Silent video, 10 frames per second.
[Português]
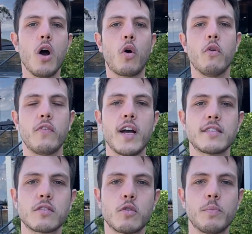
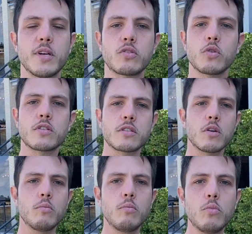conversas com pessoas que
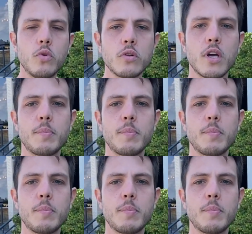são muito